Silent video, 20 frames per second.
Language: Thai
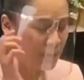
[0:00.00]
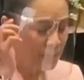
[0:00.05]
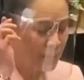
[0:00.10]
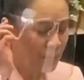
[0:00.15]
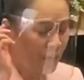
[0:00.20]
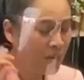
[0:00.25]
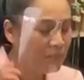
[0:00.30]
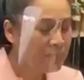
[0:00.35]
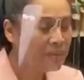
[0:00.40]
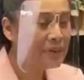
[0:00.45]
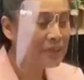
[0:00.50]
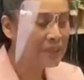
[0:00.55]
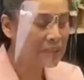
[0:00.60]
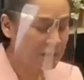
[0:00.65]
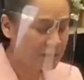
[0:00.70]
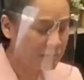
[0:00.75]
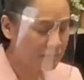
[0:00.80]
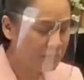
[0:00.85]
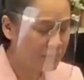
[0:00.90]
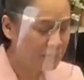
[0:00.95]
พร้อม
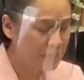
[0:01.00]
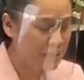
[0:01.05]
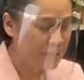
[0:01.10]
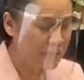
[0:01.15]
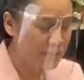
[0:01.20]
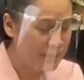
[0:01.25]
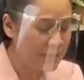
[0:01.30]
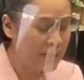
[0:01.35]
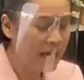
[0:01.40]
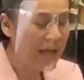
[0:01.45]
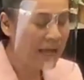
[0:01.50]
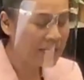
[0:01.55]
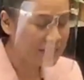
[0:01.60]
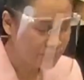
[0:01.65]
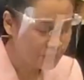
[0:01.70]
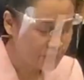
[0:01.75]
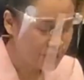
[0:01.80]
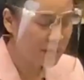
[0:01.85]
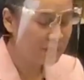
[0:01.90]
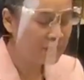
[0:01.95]
คืนค่าธ
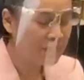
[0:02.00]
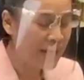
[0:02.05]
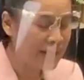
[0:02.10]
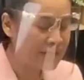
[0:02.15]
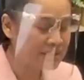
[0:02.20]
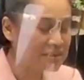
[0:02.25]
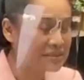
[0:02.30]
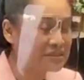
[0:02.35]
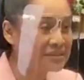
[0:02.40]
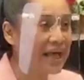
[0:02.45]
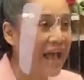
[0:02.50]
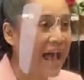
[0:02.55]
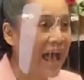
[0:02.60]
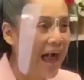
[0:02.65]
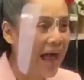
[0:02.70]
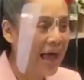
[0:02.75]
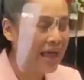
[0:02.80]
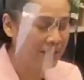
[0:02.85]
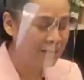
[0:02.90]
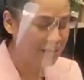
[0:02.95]
รรมเนียมการศึกษา
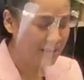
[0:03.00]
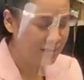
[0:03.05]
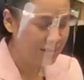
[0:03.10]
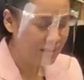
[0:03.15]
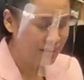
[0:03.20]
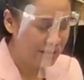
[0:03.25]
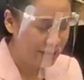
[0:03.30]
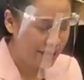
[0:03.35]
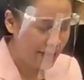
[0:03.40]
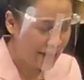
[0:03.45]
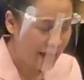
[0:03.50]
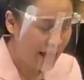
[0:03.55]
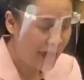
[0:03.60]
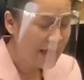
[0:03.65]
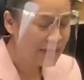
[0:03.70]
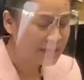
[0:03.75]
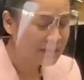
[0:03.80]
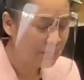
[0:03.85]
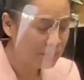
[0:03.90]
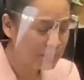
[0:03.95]
และ
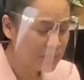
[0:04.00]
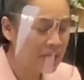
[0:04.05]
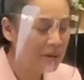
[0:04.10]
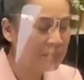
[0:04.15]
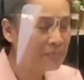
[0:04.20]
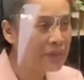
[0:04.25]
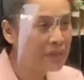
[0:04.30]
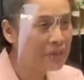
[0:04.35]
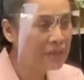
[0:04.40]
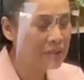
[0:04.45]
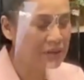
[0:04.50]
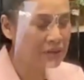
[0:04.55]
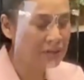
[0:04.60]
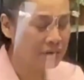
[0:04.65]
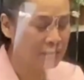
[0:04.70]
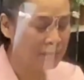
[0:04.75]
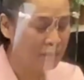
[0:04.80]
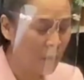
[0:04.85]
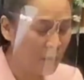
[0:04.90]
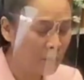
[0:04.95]
ค่าธรรมเนียมอื่น
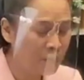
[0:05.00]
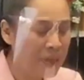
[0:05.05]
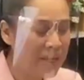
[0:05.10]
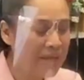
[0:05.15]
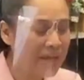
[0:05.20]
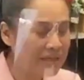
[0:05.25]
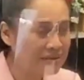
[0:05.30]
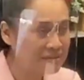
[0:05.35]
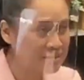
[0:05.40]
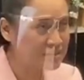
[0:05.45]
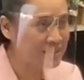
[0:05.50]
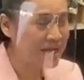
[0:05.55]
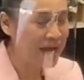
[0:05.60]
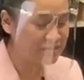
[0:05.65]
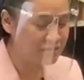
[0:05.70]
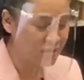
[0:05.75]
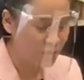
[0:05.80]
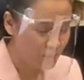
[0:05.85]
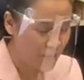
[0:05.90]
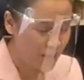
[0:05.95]
ของปีการศึกษา
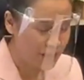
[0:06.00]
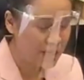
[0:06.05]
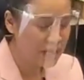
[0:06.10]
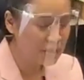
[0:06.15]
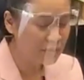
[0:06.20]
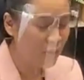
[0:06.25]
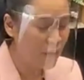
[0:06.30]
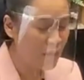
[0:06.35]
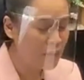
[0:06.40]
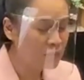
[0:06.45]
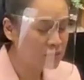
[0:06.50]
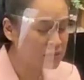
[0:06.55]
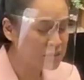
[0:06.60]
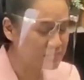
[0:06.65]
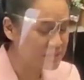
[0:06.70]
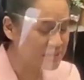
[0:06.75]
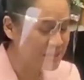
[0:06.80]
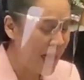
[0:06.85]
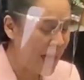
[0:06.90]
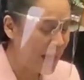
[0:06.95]

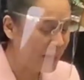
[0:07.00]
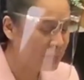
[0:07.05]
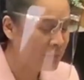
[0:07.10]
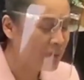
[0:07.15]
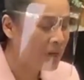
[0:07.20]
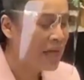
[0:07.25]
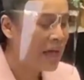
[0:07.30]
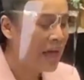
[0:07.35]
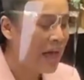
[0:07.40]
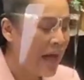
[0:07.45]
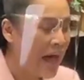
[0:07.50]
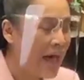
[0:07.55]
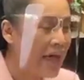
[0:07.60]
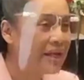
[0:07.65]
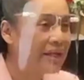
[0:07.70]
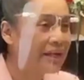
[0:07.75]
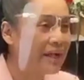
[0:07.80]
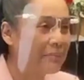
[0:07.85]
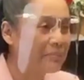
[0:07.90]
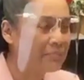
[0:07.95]
2563 ให้
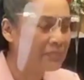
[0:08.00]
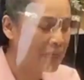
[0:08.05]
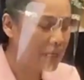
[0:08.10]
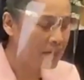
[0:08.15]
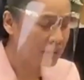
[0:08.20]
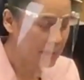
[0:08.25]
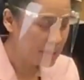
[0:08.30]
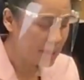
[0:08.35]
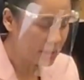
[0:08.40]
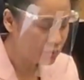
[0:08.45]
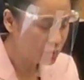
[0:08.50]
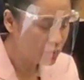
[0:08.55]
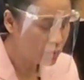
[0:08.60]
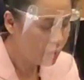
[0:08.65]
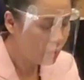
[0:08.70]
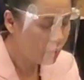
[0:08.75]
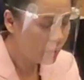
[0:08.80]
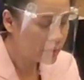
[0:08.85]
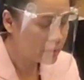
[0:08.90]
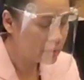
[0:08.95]
กับนักเรียนทุก
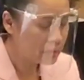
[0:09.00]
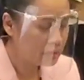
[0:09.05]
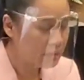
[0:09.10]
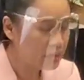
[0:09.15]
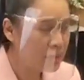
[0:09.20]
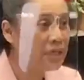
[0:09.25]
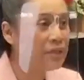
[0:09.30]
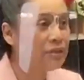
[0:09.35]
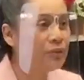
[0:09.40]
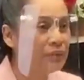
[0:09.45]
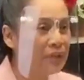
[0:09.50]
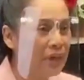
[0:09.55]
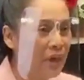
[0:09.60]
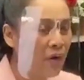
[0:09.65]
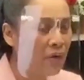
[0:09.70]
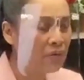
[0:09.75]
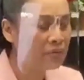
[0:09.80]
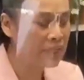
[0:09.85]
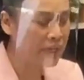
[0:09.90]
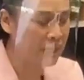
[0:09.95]
คนที่อยู่ใน
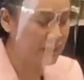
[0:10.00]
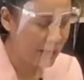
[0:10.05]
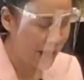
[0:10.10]
ห้องเรียน